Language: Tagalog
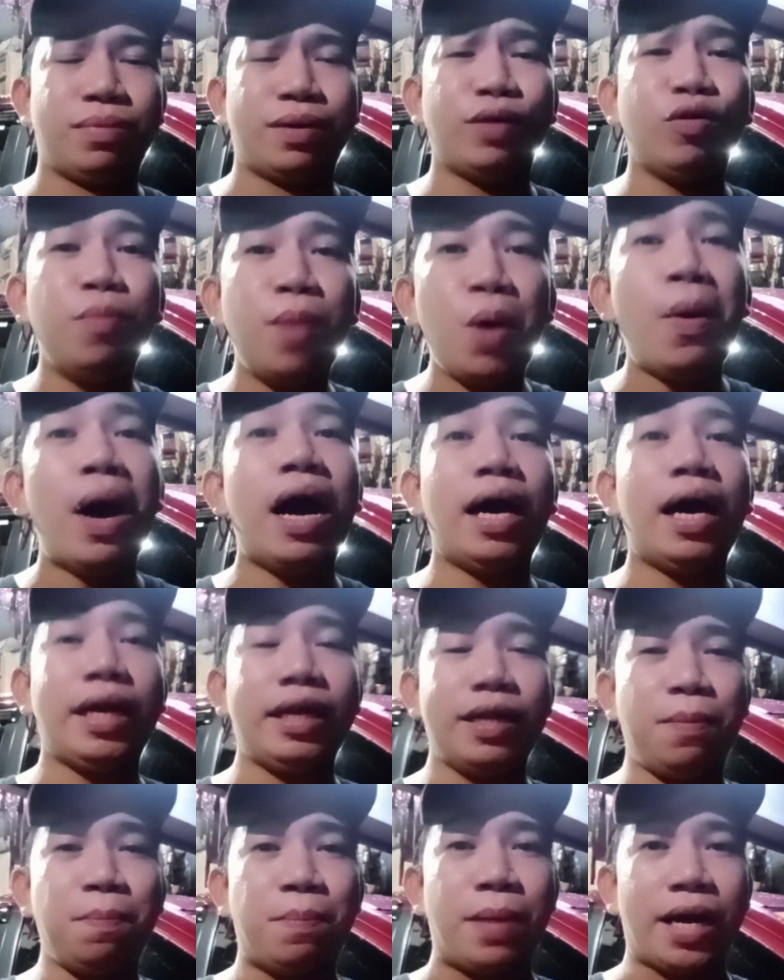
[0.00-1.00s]
gumawa ka
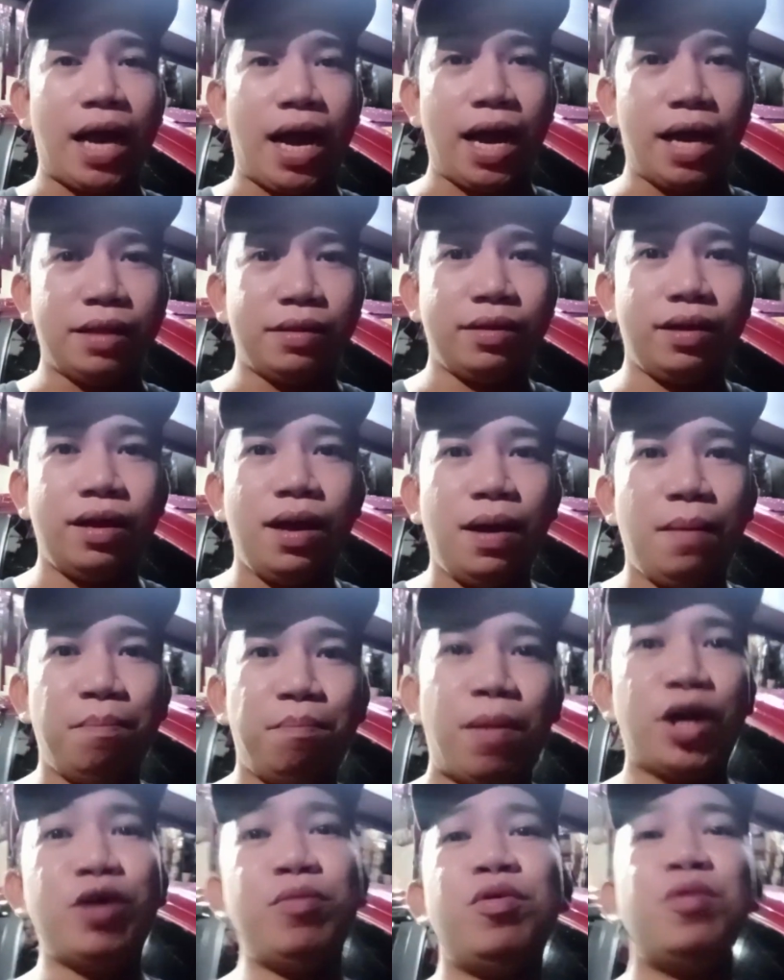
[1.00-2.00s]
rin ng paraan
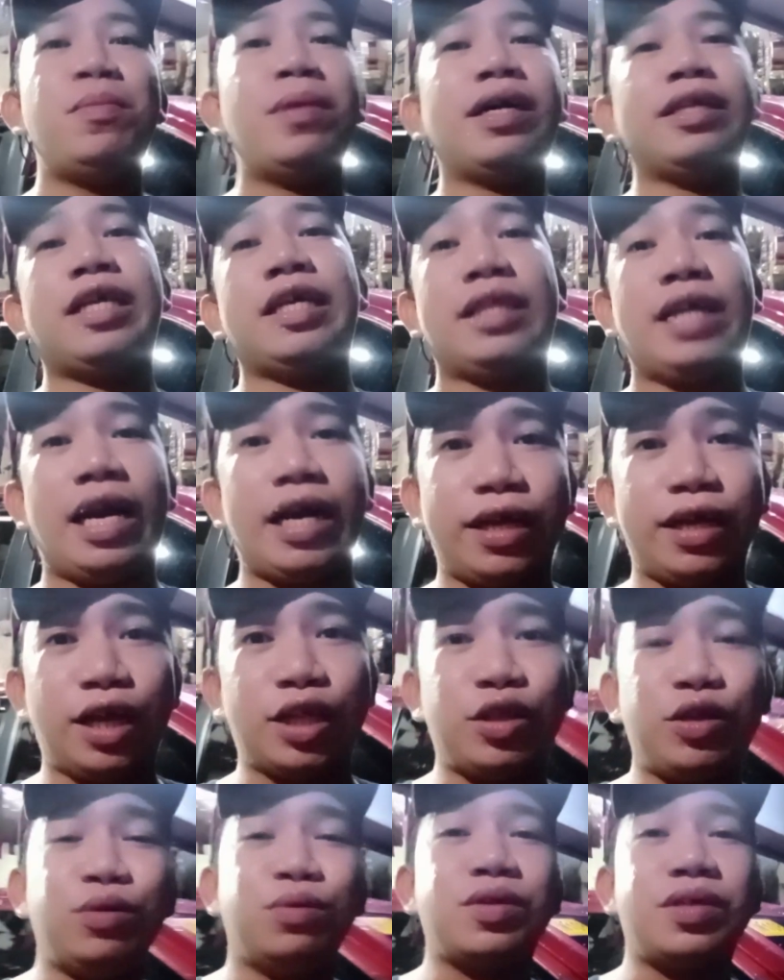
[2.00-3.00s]
para mo
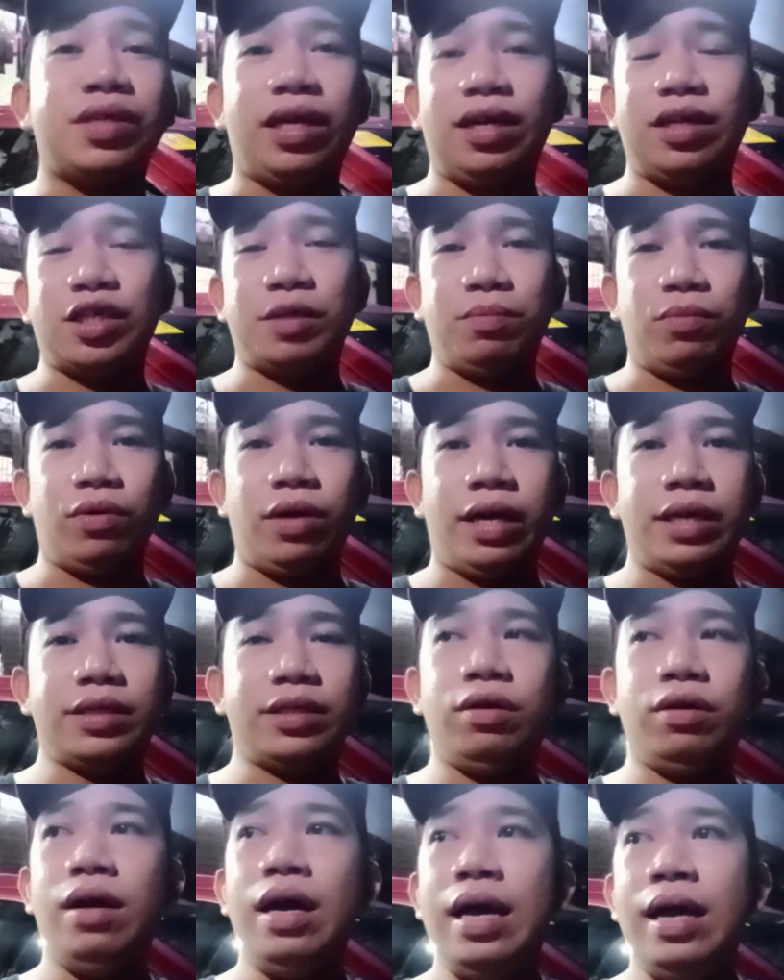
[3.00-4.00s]
matatarget yung sales mo
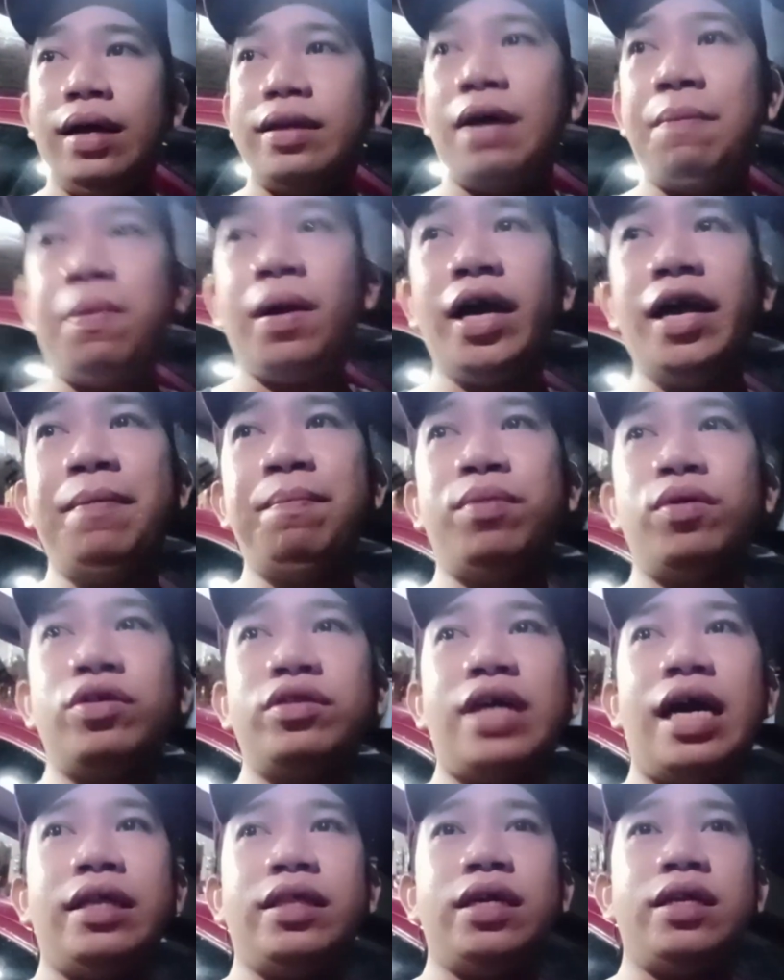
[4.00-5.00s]
guys no
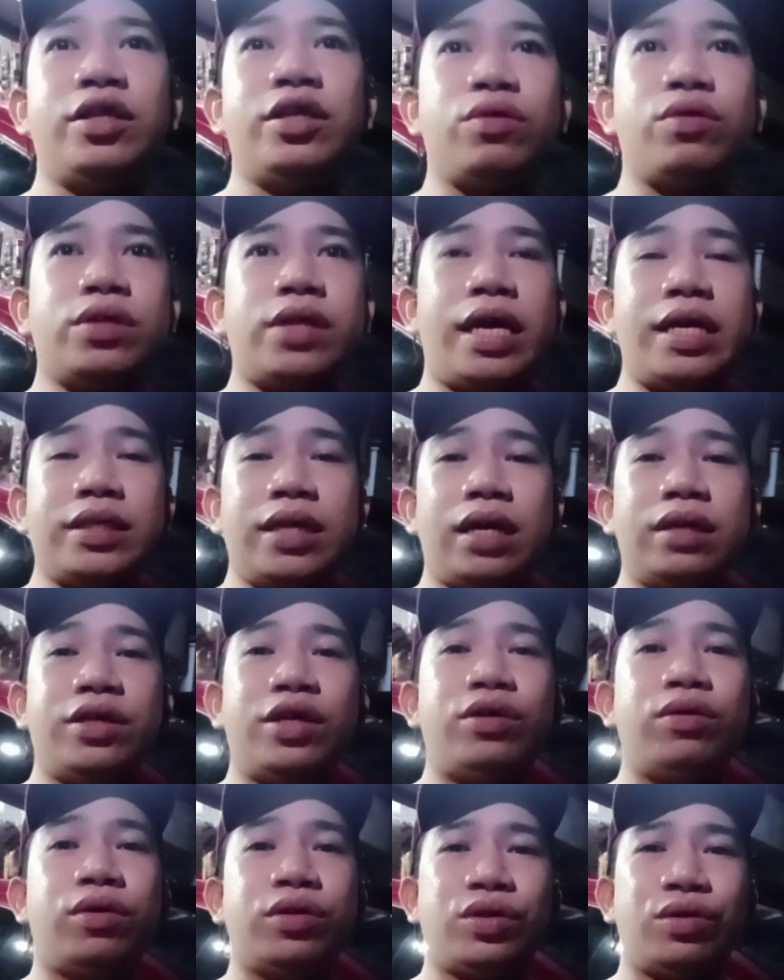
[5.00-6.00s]
napaka-importante nito sa isang
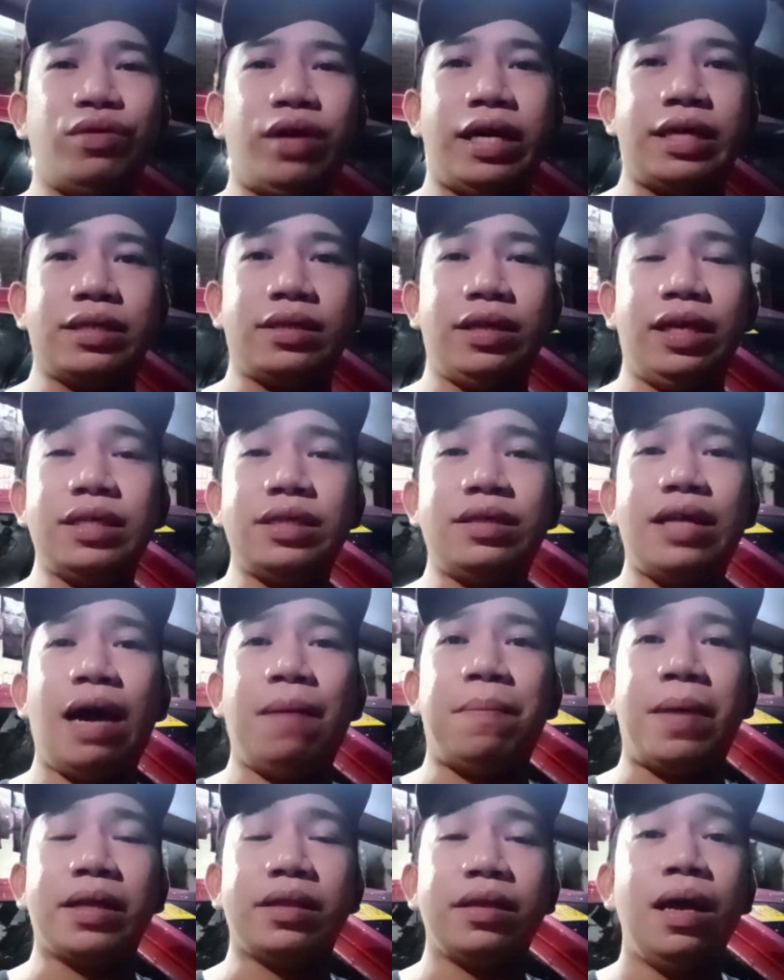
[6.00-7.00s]
negosyo guys is
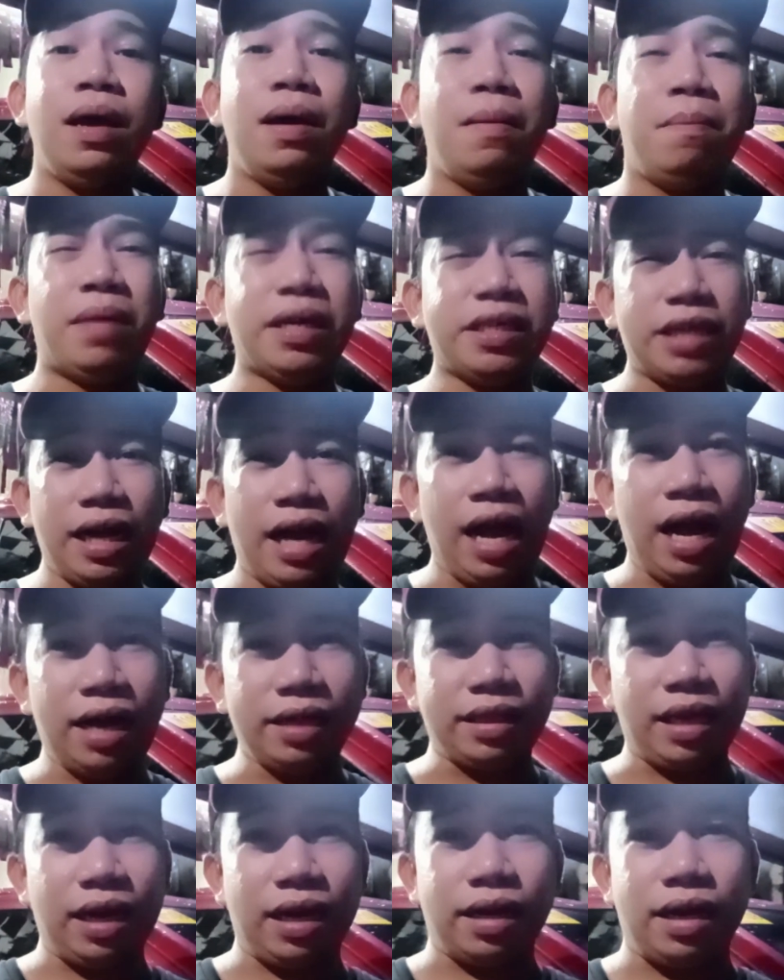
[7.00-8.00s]
dapat
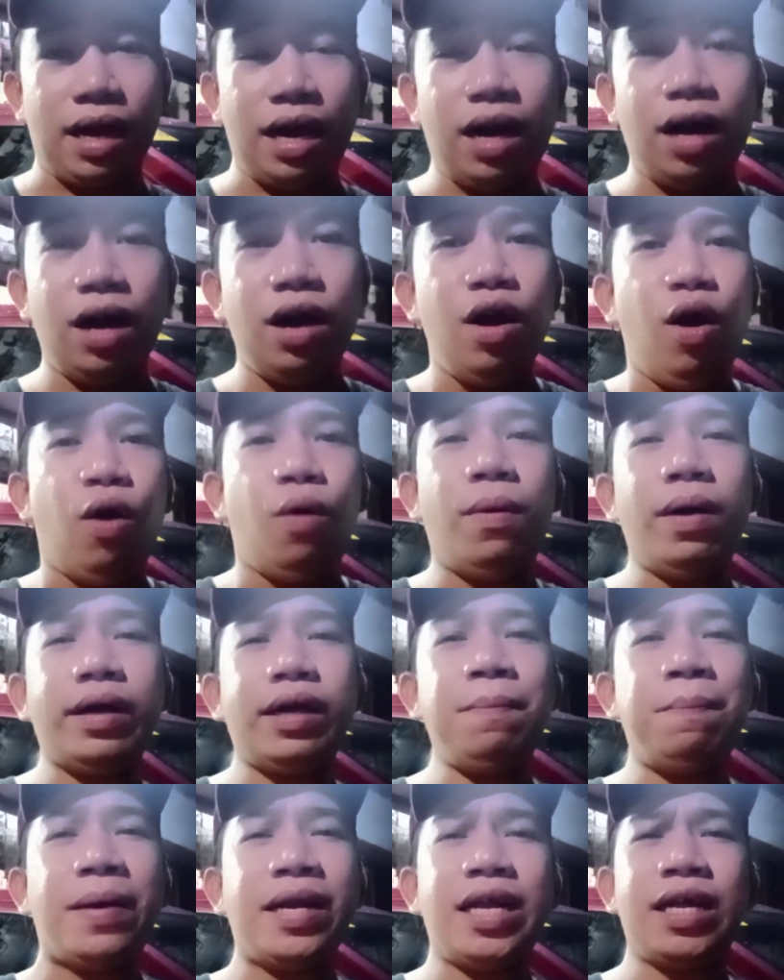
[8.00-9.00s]
matyaga ka talaga huwag
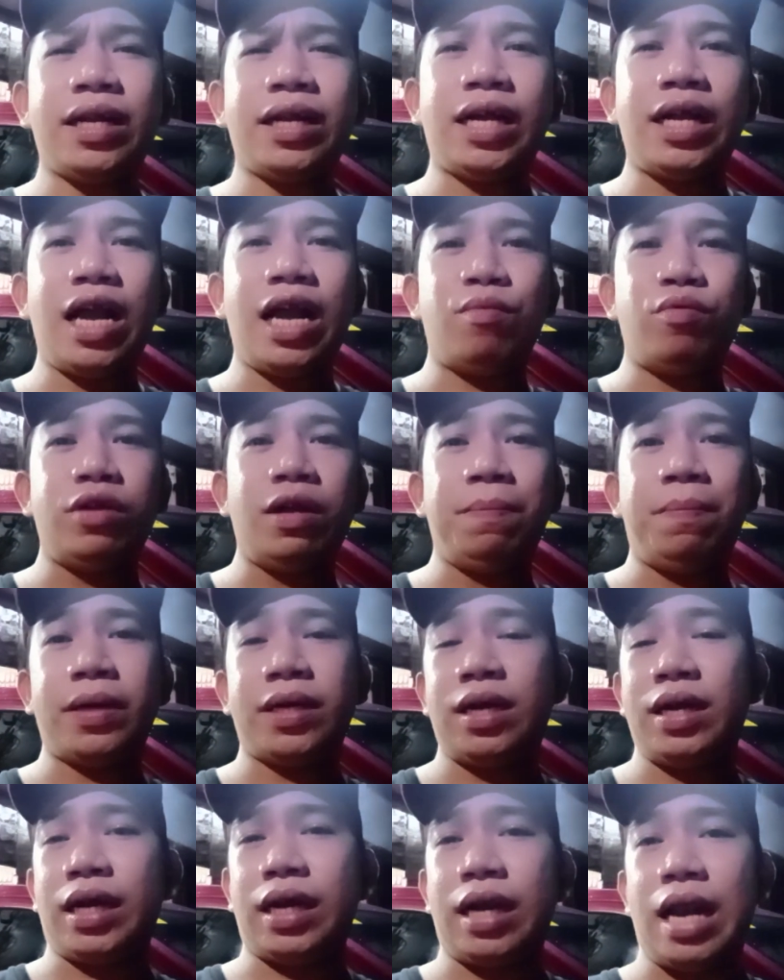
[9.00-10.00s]
kang pala reklamo ng
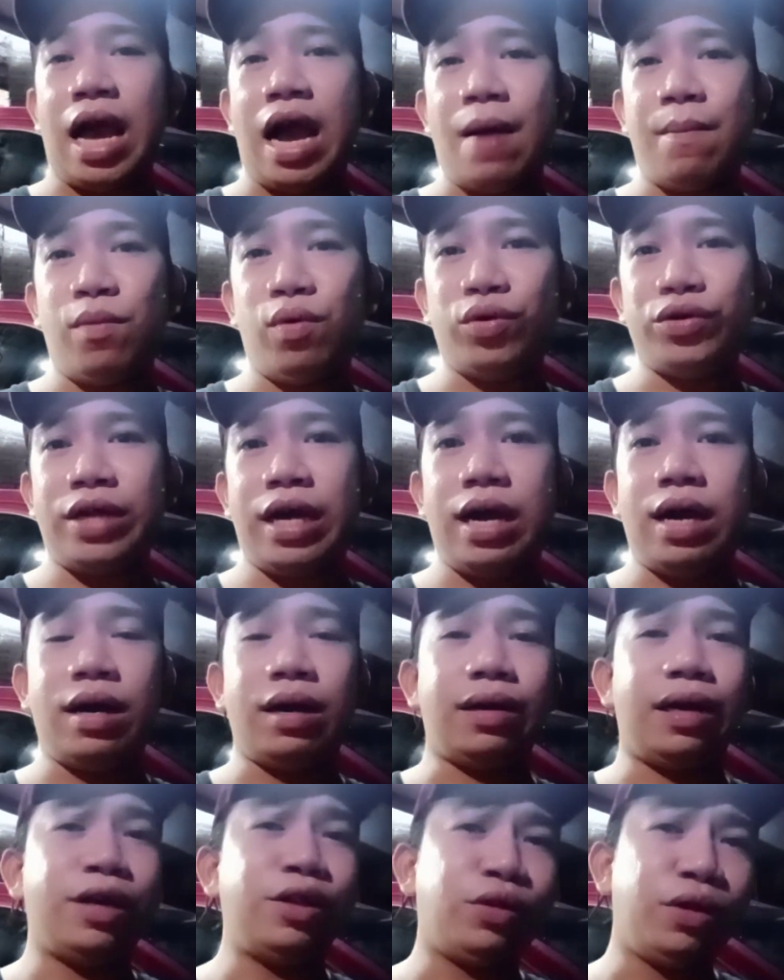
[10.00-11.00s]
para reklamo na
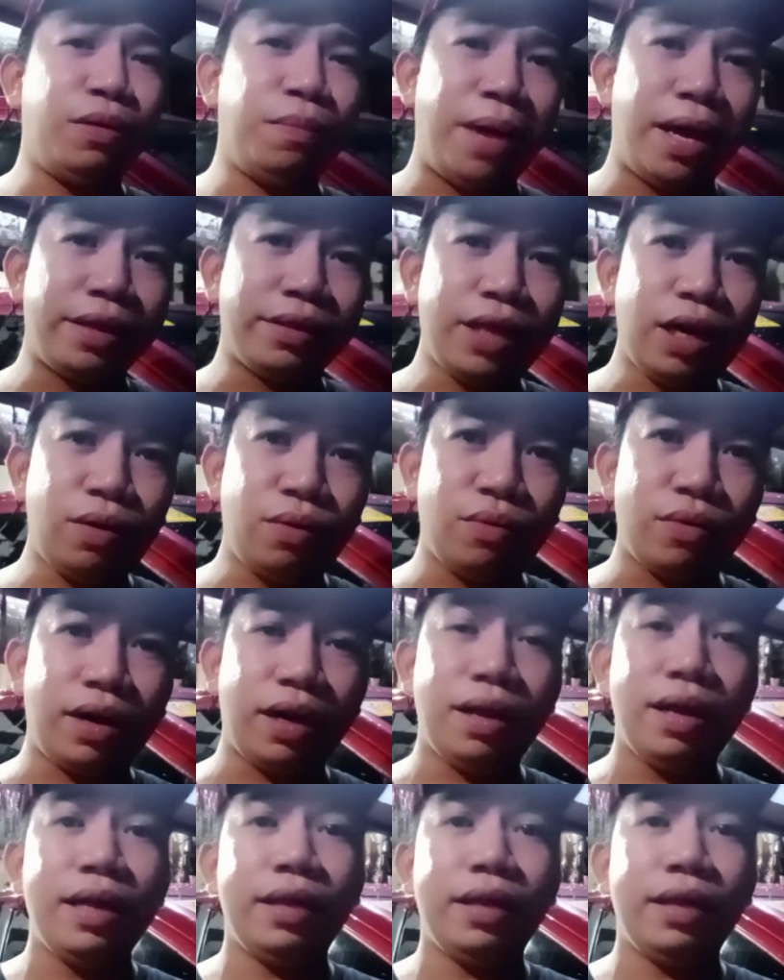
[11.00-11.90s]
ganito yung benta ko